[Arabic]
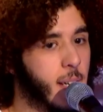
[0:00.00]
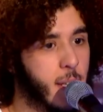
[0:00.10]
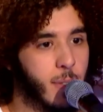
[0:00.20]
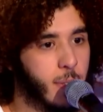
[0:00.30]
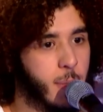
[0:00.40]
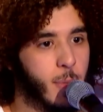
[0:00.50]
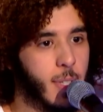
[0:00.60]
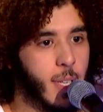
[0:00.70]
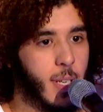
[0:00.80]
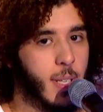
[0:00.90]
راي
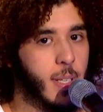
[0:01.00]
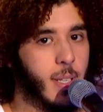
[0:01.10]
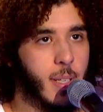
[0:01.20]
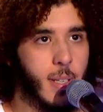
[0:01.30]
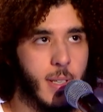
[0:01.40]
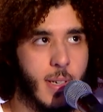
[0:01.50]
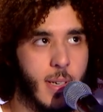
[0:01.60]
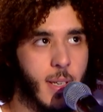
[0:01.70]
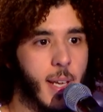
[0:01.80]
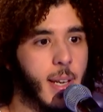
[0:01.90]
سونتيمونتال
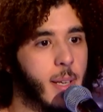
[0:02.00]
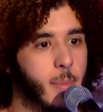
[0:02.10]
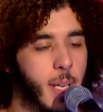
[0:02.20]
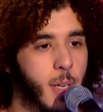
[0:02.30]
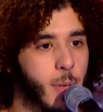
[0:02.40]
آه كان على بالي